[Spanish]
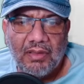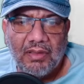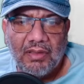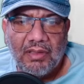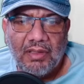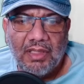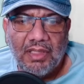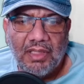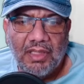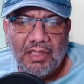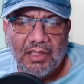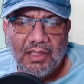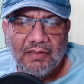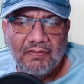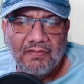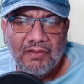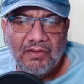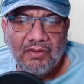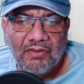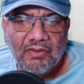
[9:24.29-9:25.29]
Y ya
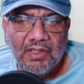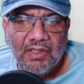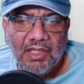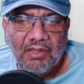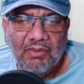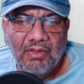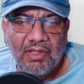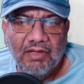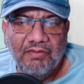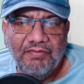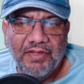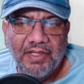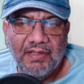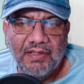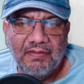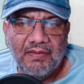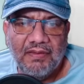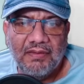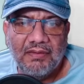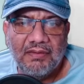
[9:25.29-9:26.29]
se nos acabó la
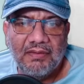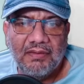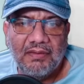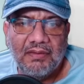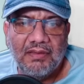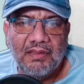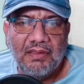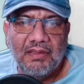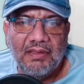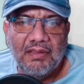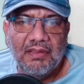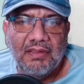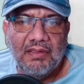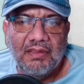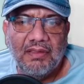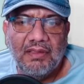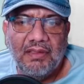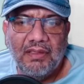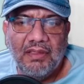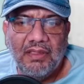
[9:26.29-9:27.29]
fiesta.
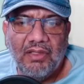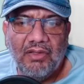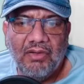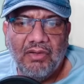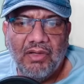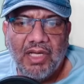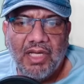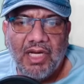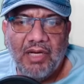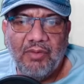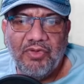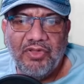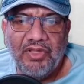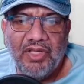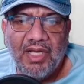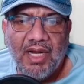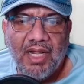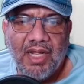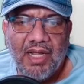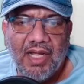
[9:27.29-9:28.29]
Aquí lo que queremos
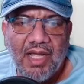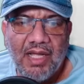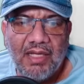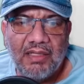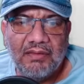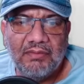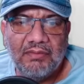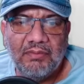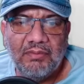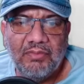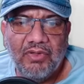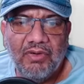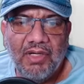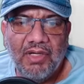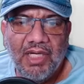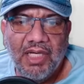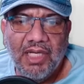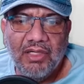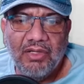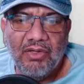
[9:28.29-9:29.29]
llegar acá,
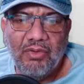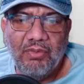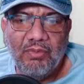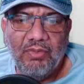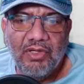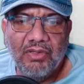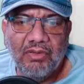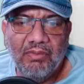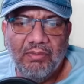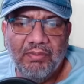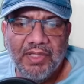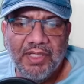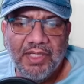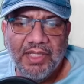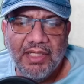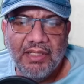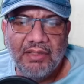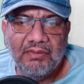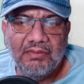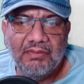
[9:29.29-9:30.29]
probabilidad de combo de
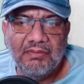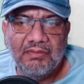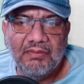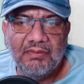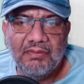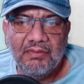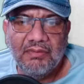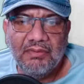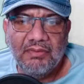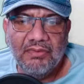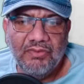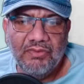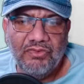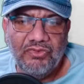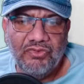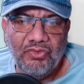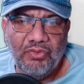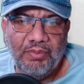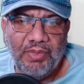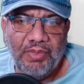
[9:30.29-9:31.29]
compañero.
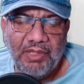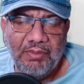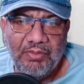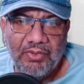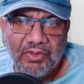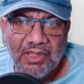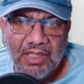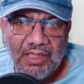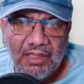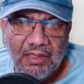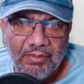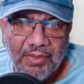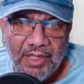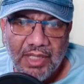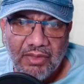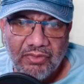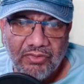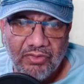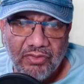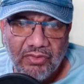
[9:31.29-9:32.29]
Súper importante para
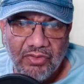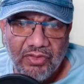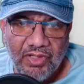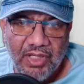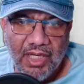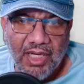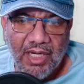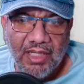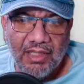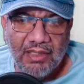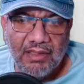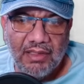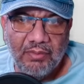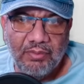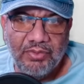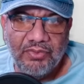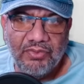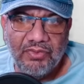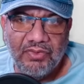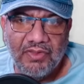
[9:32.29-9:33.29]
nosotros llegar a este
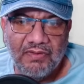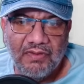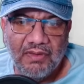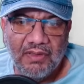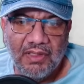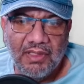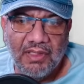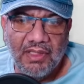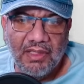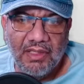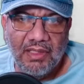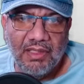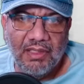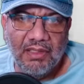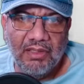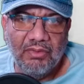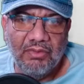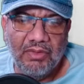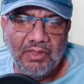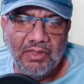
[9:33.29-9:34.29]
punto, así que ahí
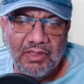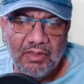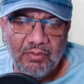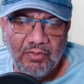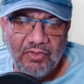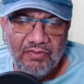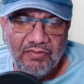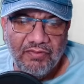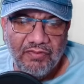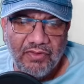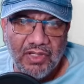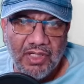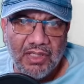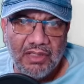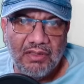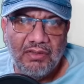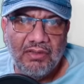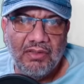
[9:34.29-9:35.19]
nos estamos enfocando.